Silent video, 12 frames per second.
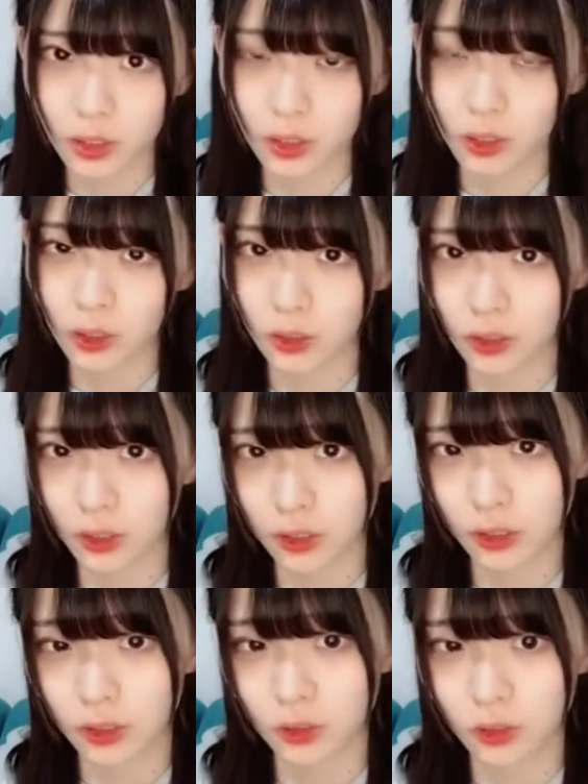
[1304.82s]
なんかな
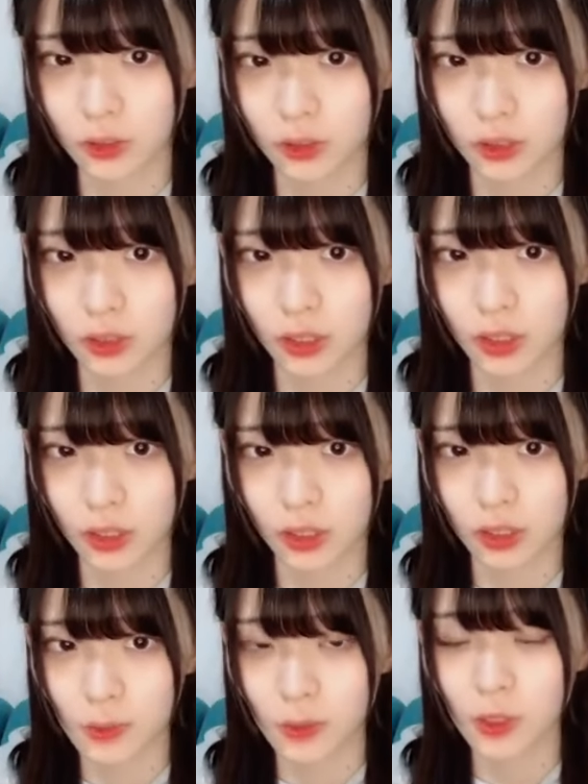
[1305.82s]
んだろ
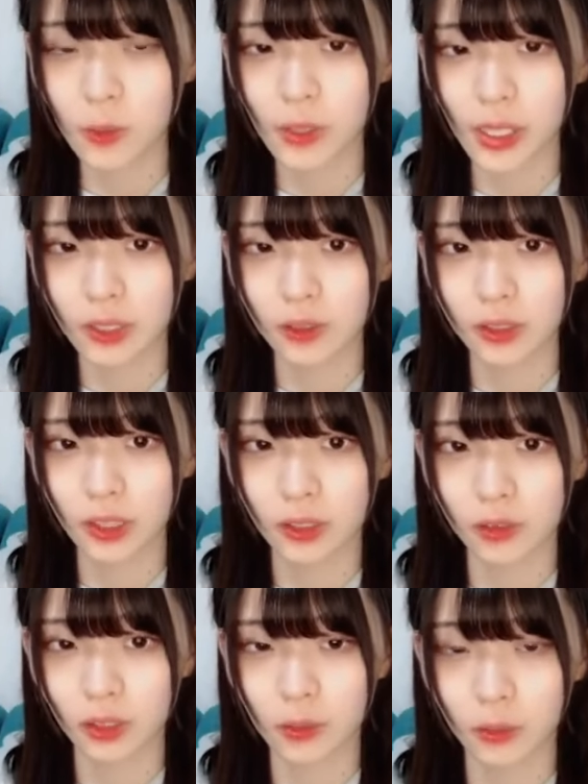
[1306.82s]
うでもロームさ
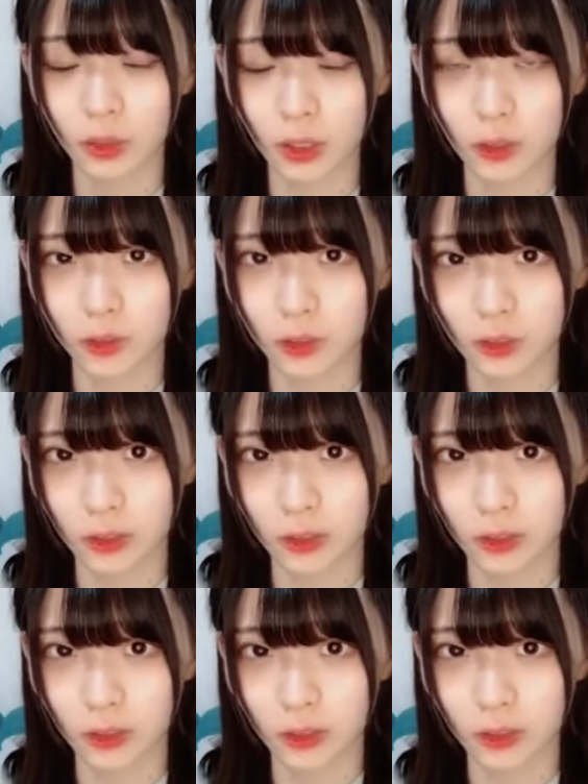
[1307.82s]
んとかも結構